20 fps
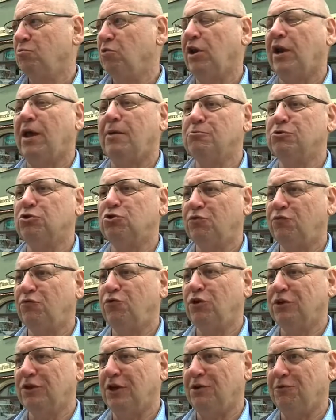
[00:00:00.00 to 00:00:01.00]
bereite mich schon
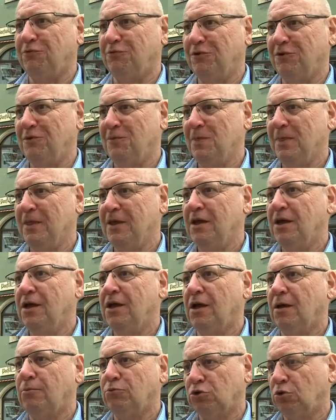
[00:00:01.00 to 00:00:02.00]
vor drauf. Wie?
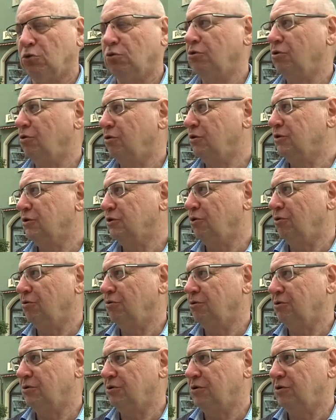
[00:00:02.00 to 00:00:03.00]
Am Sonntag ist
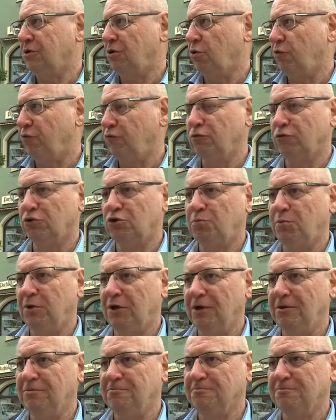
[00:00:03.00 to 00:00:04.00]
das
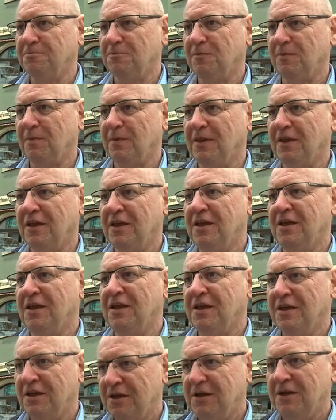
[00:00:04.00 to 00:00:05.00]
Eröffnungsspiel.
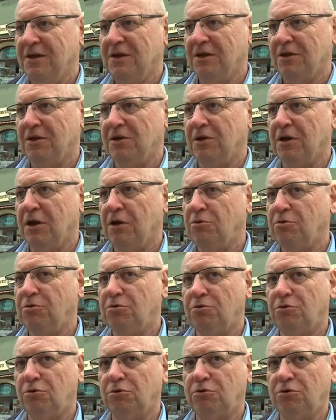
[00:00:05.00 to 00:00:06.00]
Genau,
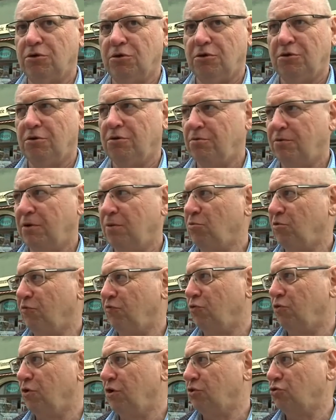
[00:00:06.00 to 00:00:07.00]
und da werden wir
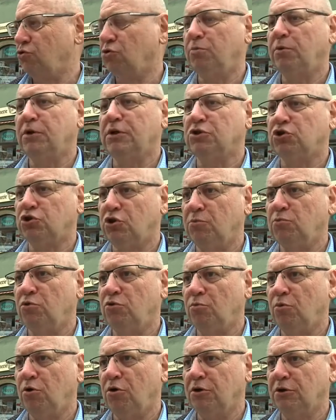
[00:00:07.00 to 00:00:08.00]
vorher schon ein wenig
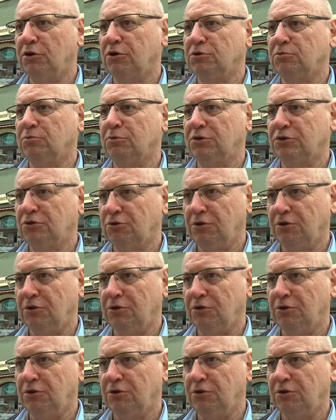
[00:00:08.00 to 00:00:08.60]
Stimmung machen, dass wir so